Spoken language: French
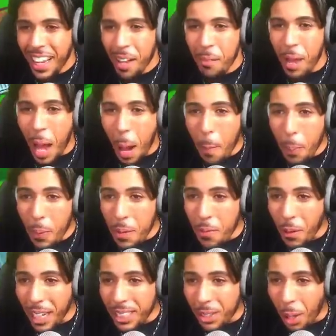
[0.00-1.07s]
Mais apous il
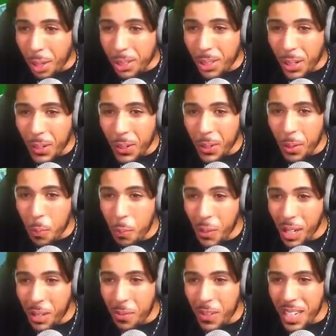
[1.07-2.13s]
vous reste 30 secondes,
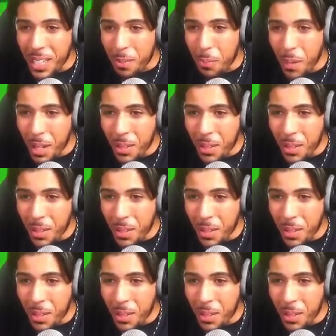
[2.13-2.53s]
build vite, build